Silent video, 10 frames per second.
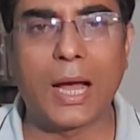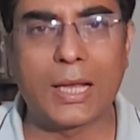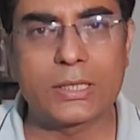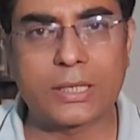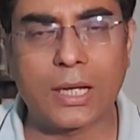
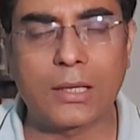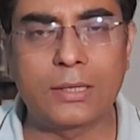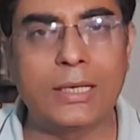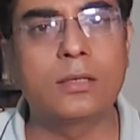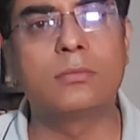आज का
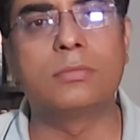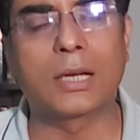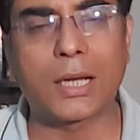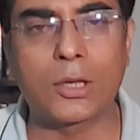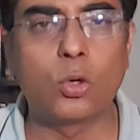दिन
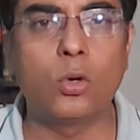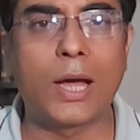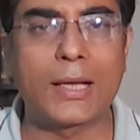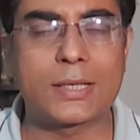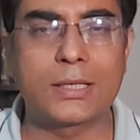धक्का दो
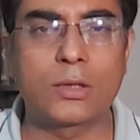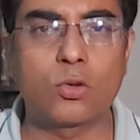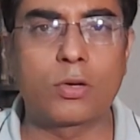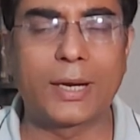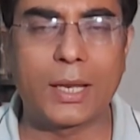आज के दिन
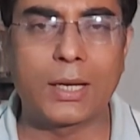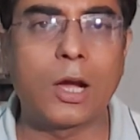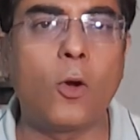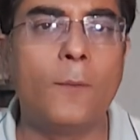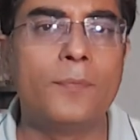को गेड़ा
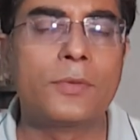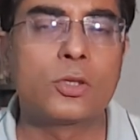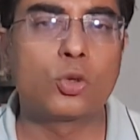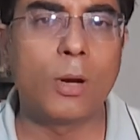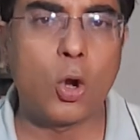लगाओ
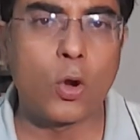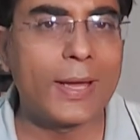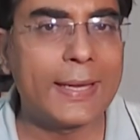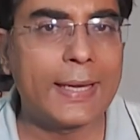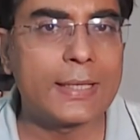सुबह हो
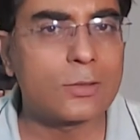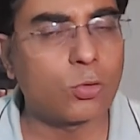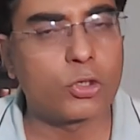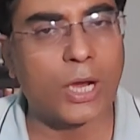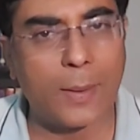गई है
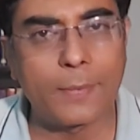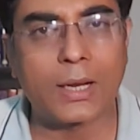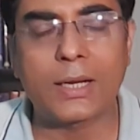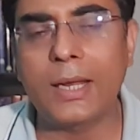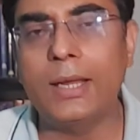इसको शाम
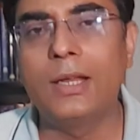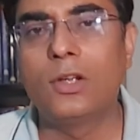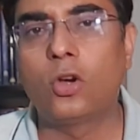करना है